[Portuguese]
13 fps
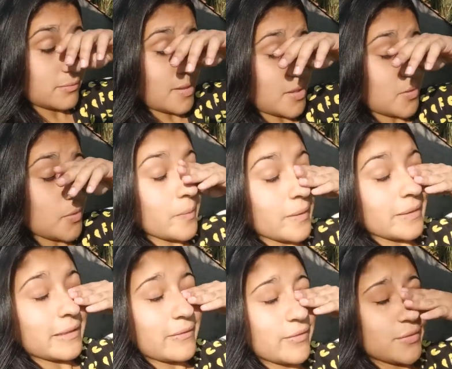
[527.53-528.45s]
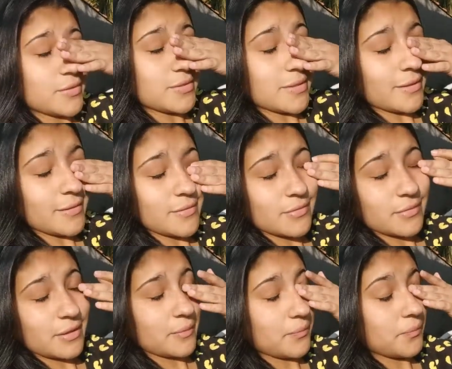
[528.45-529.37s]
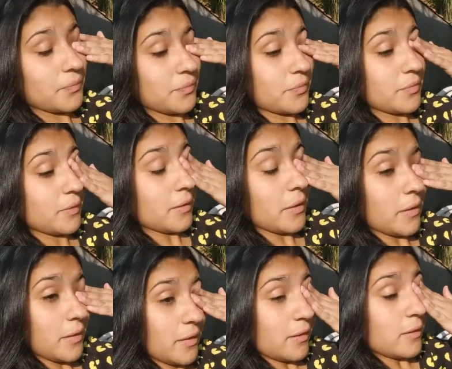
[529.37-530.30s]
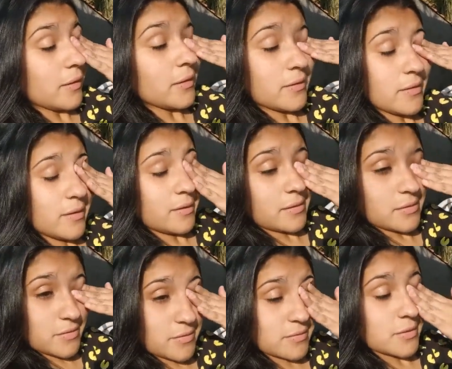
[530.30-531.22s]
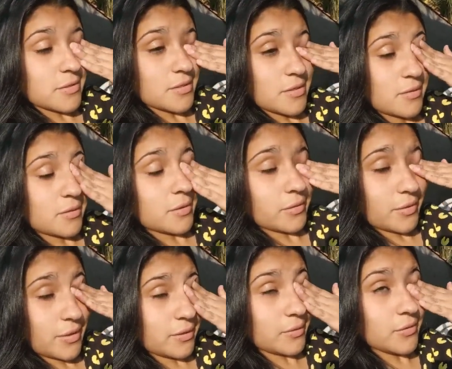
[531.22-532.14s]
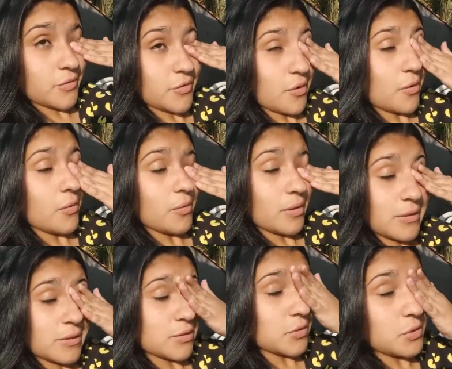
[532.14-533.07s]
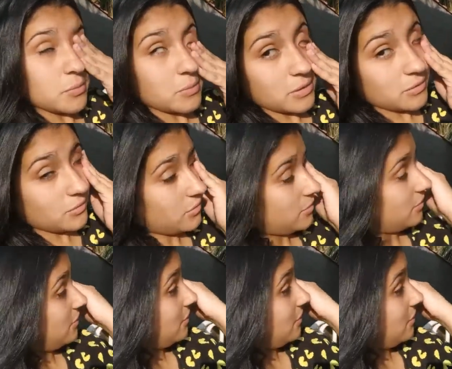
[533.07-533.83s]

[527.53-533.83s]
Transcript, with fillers: a roupa que tava no cesto, né? E é isso, gente. Agora eu tô aqui no sol, ela tá dormindo.